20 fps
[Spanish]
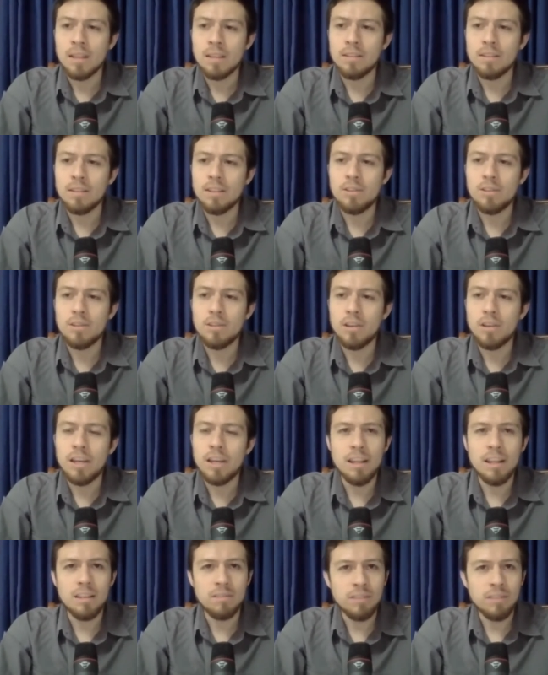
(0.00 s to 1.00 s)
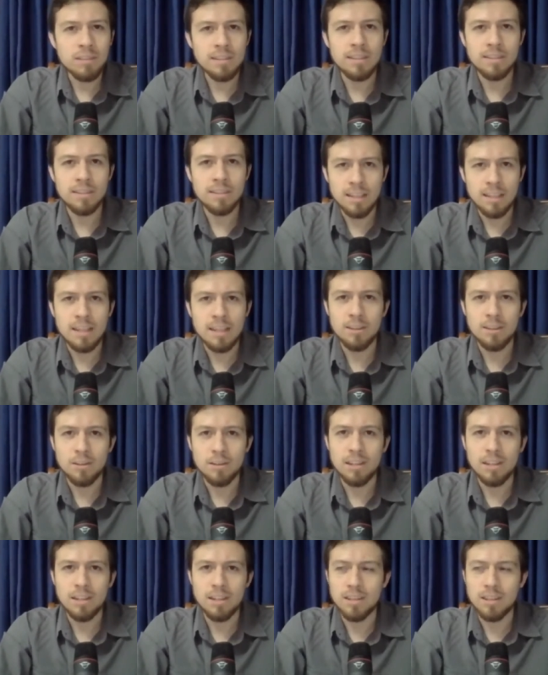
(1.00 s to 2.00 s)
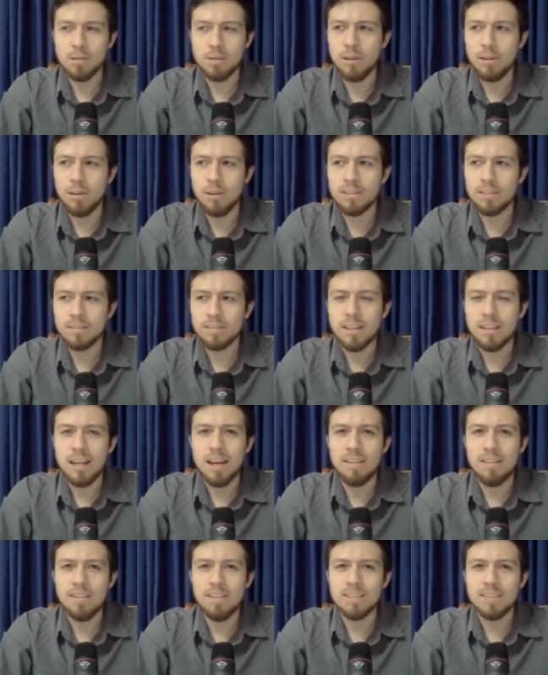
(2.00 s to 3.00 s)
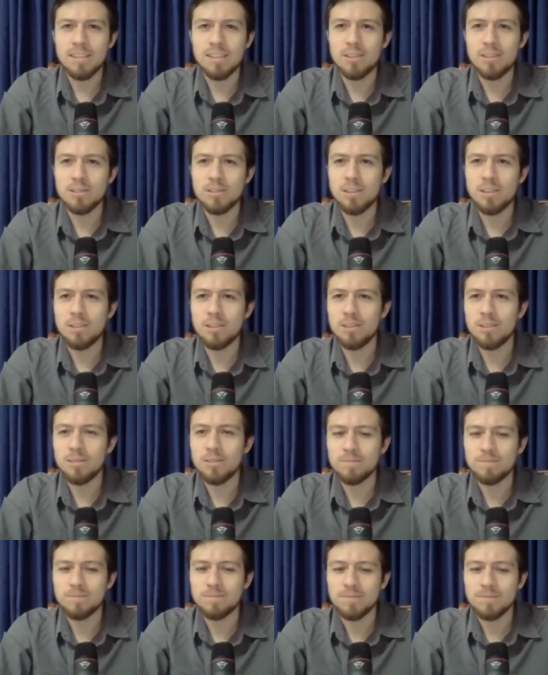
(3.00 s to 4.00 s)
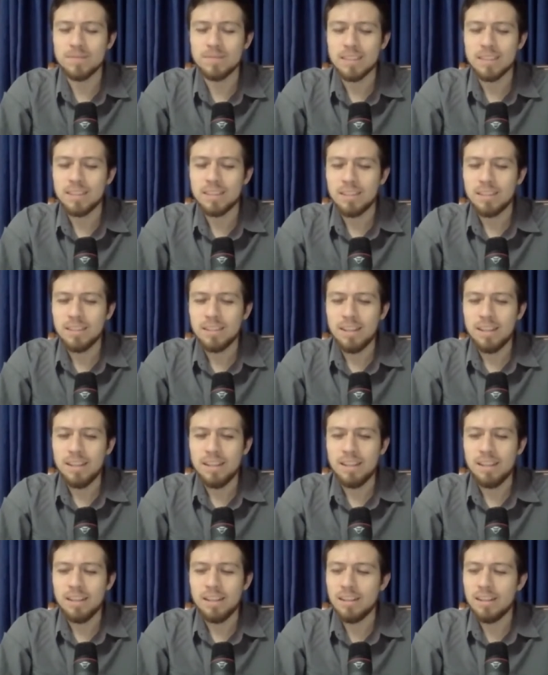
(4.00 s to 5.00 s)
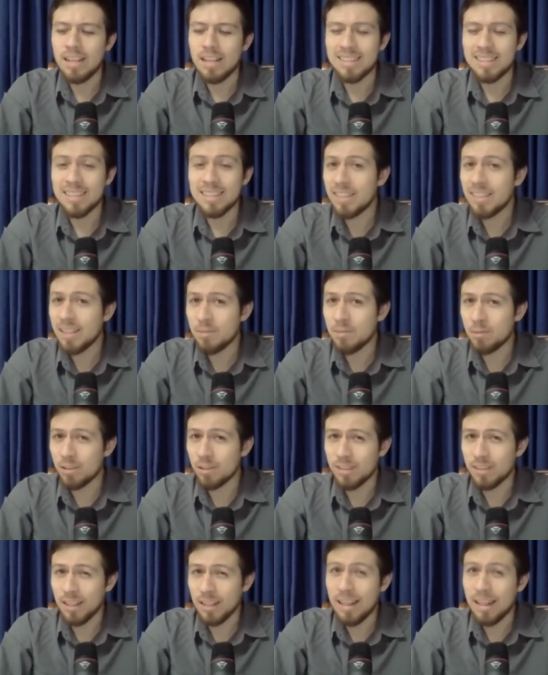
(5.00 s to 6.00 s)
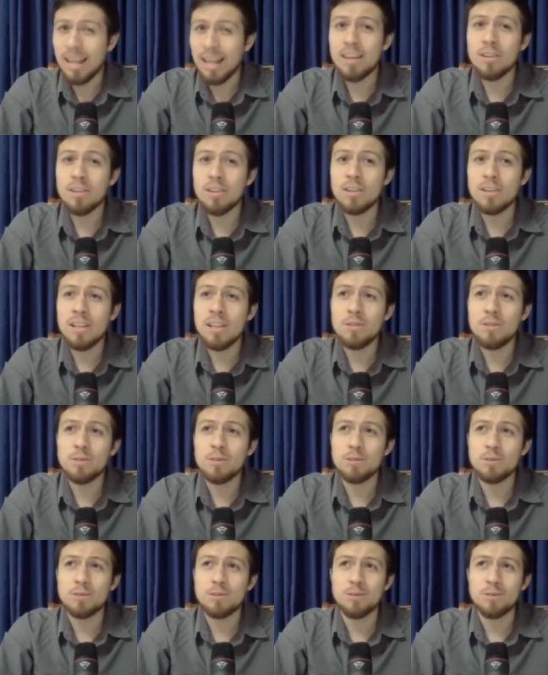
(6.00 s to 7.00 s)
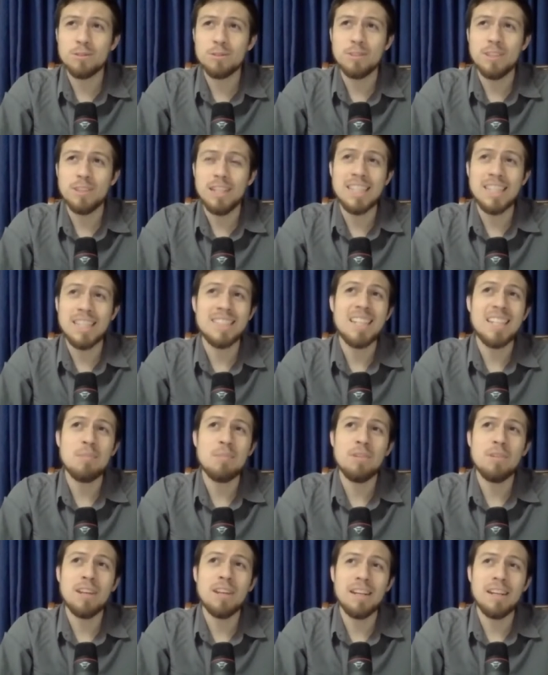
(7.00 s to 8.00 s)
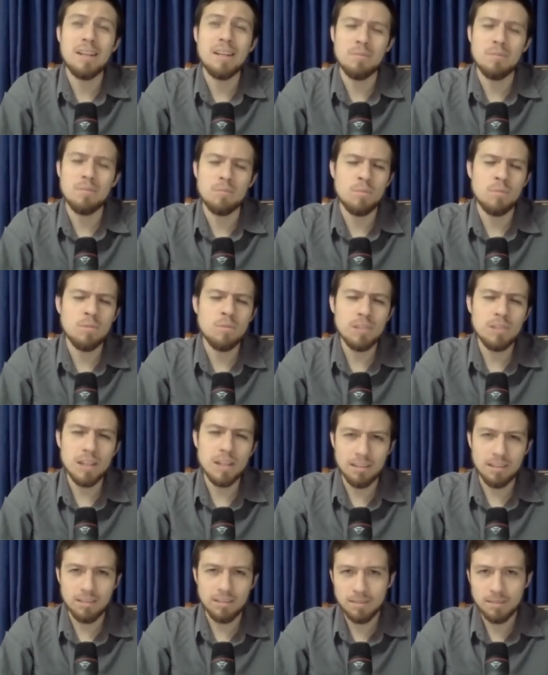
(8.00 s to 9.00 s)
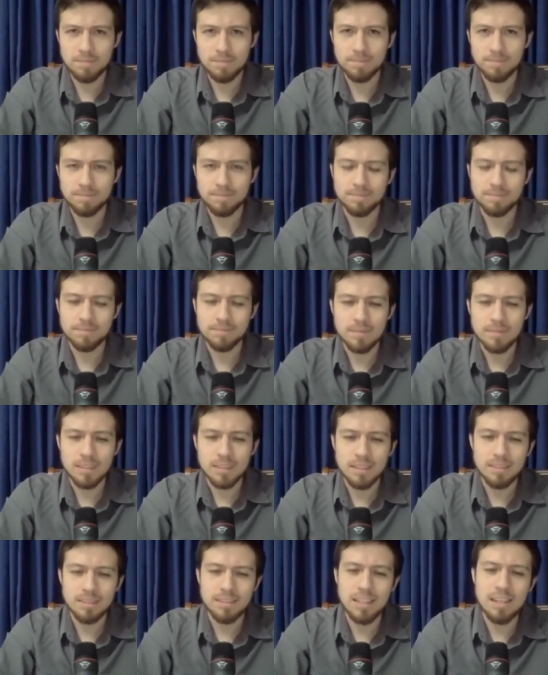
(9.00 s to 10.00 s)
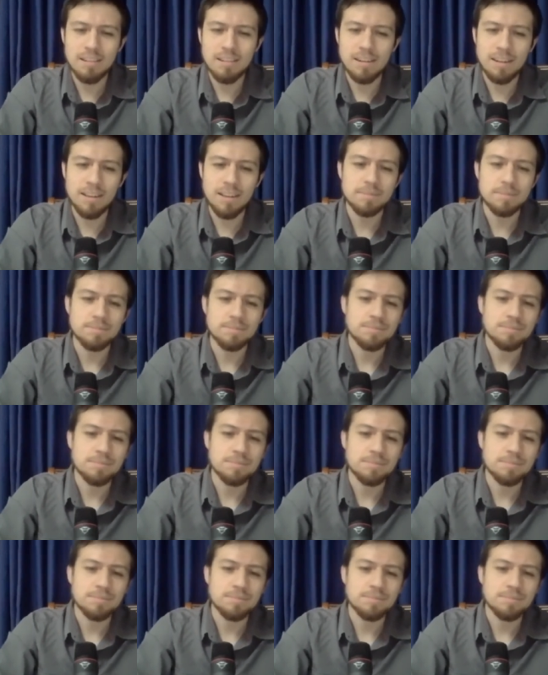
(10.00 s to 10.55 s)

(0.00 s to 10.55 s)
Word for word: De hecho, era difícil tener hijos en la antigüedad. A veces los hijos, eh, la tasa de mortalidad de los niños en esa época era muy alta. Esa es la verdad.